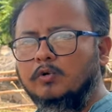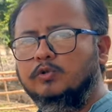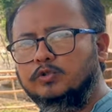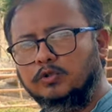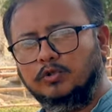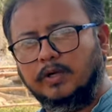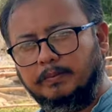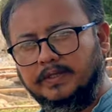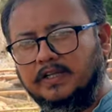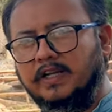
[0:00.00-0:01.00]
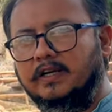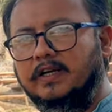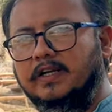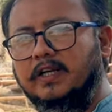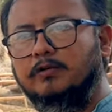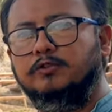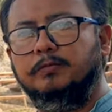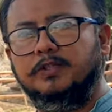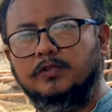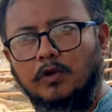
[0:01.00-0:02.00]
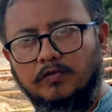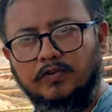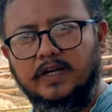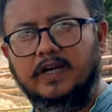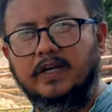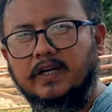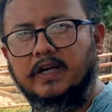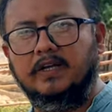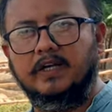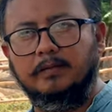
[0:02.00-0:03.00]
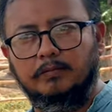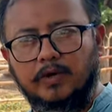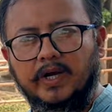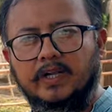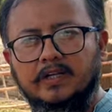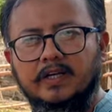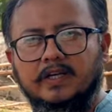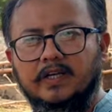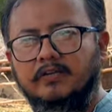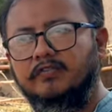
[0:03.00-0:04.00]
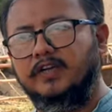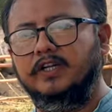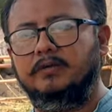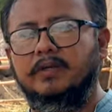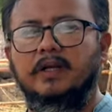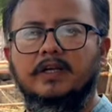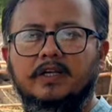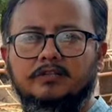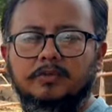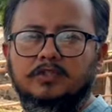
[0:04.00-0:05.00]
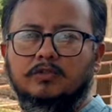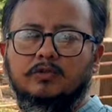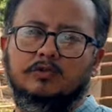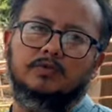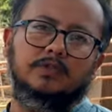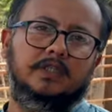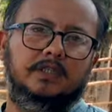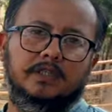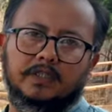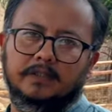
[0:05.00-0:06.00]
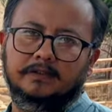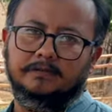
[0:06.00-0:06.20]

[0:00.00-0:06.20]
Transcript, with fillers: उसको थोड़ा पतला करके उसमें सौंफ वगैरह डाल के बॉयल करके फीडर बना के इस बच्चे को दूध दिया जाएगा